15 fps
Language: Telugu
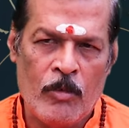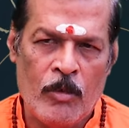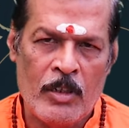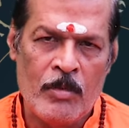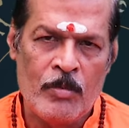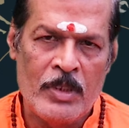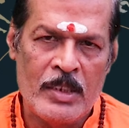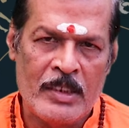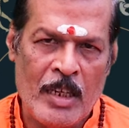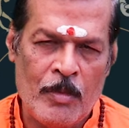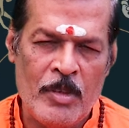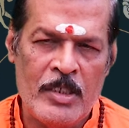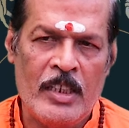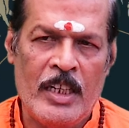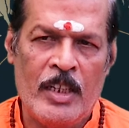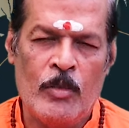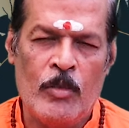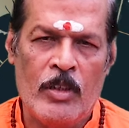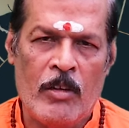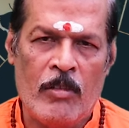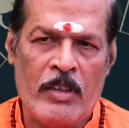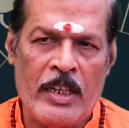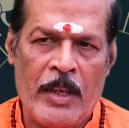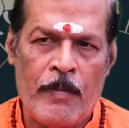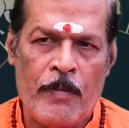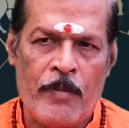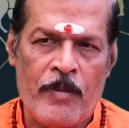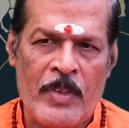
కుటుంబ సమస్యలు ఎక్కువగా ఉంటాయి